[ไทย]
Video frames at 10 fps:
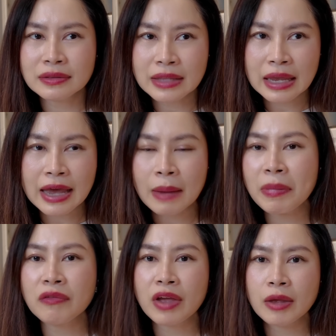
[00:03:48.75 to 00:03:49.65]
ในการ
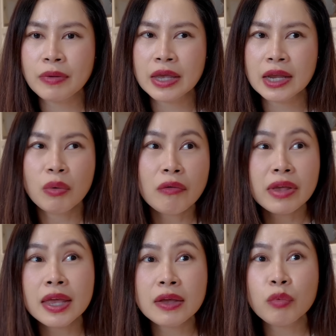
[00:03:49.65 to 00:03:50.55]
เป็น VIP หรือว่า
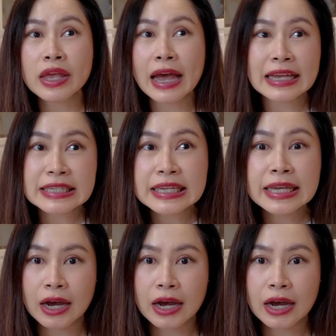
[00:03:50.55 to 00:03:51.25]
VVIC